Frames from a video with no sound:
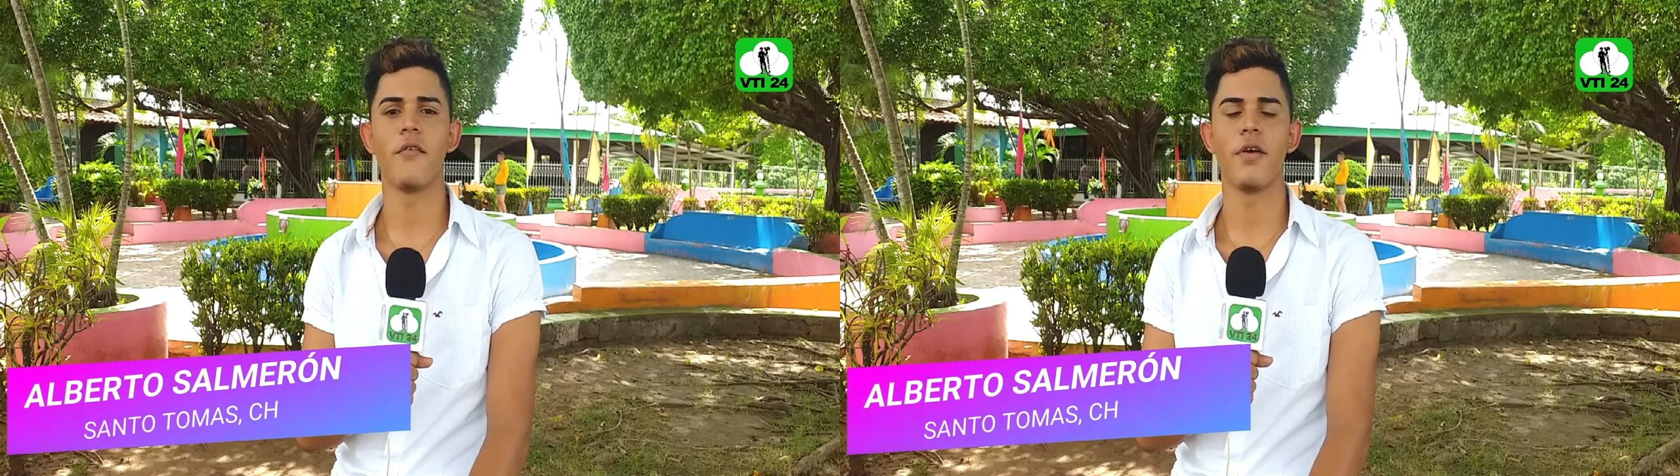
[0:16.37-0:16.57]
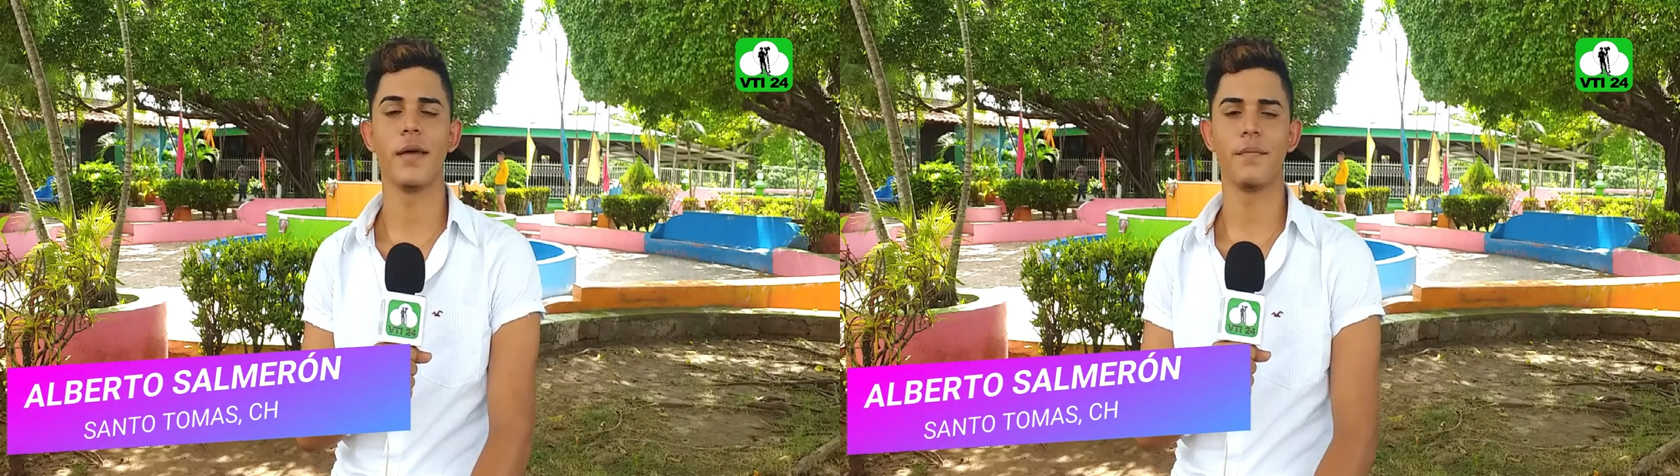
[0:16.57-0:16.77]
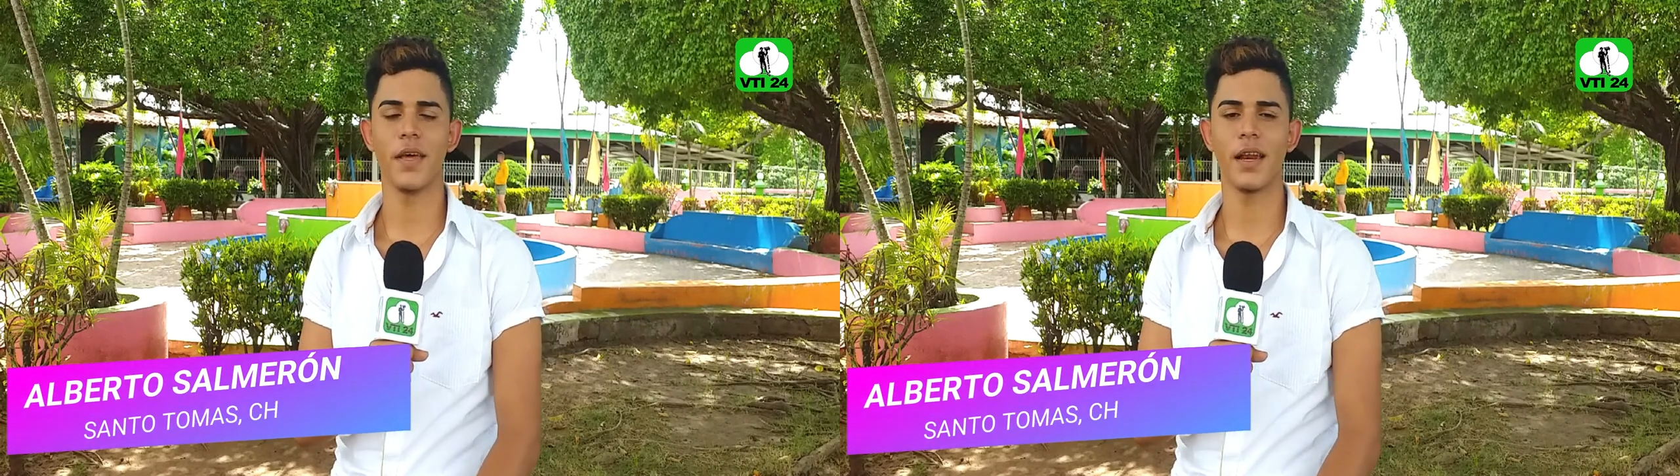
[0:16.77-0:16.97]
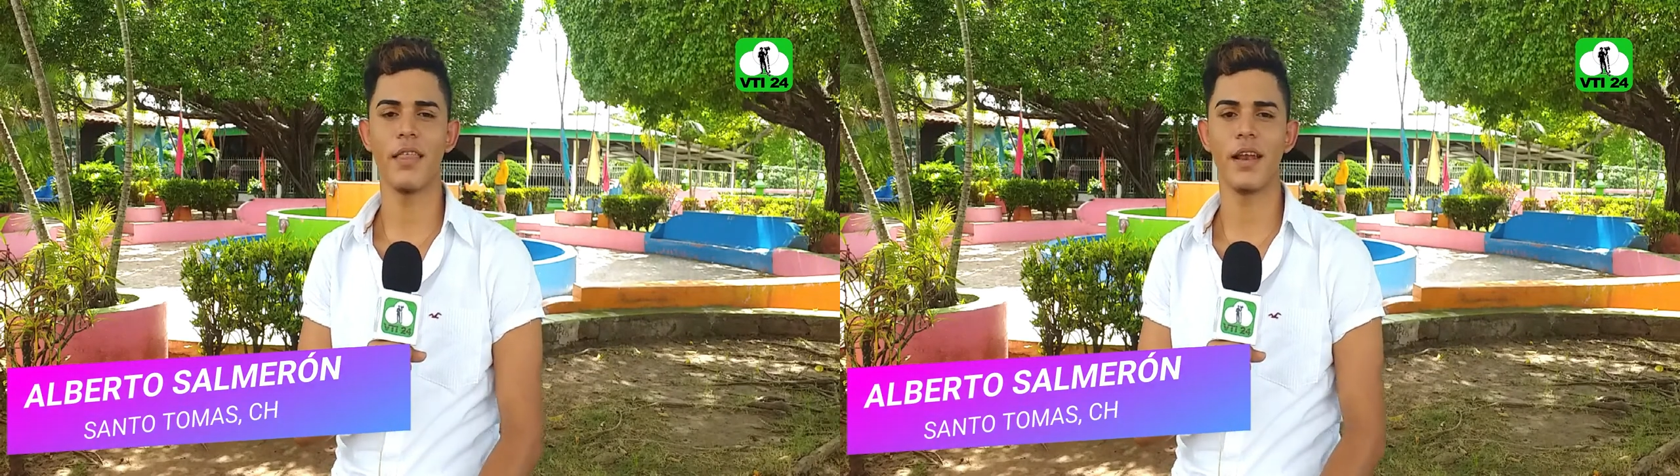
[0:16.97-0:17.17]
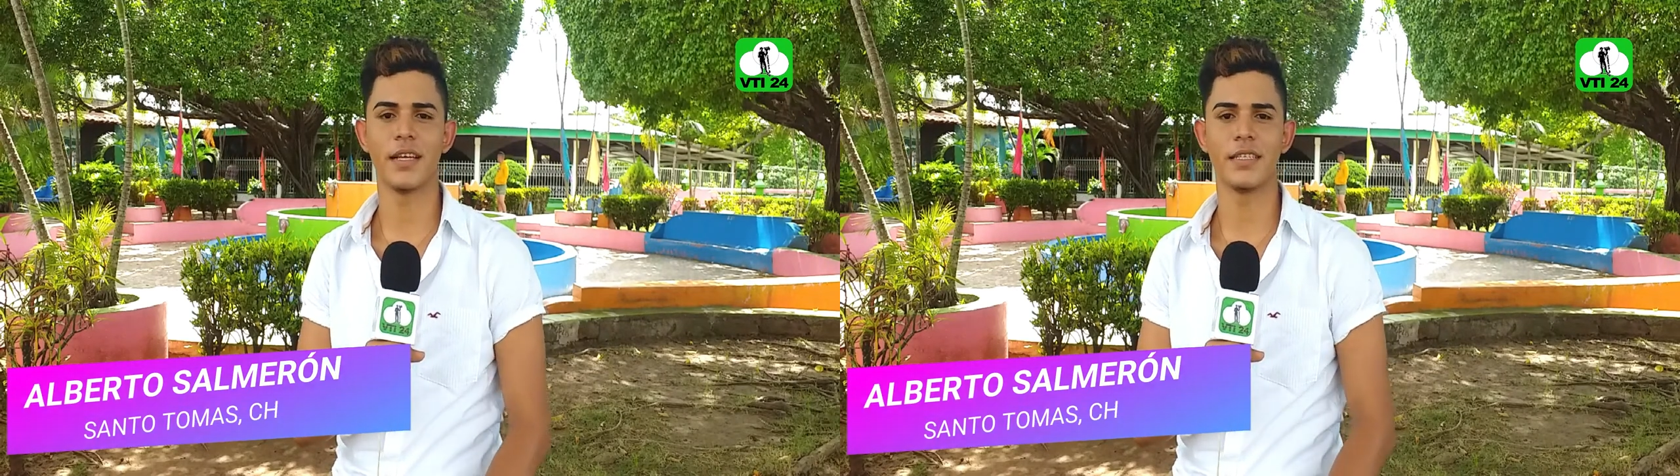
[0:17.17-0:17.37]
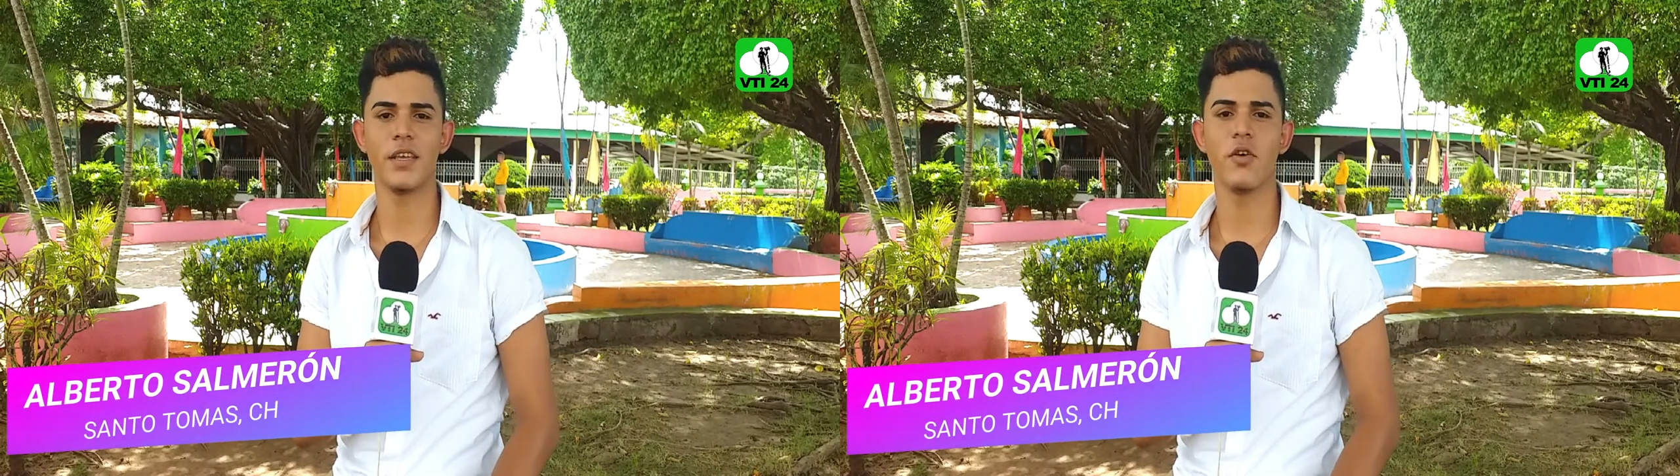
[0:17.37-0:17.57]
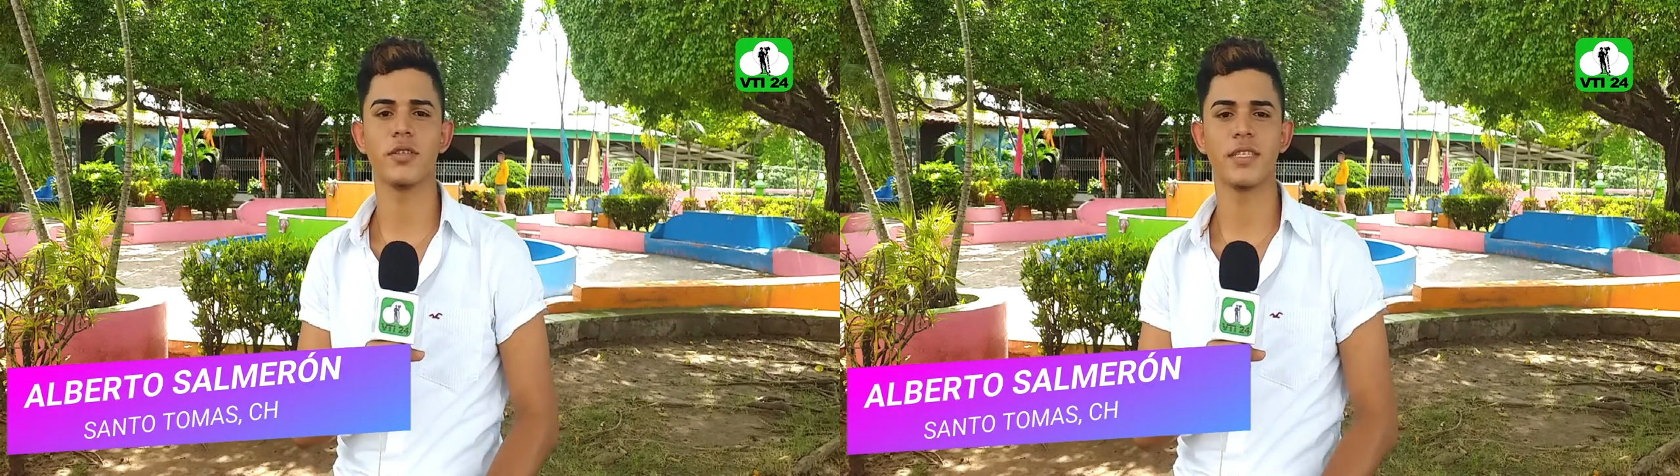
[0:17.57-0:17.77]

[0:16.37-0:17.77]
bella tierra del quesío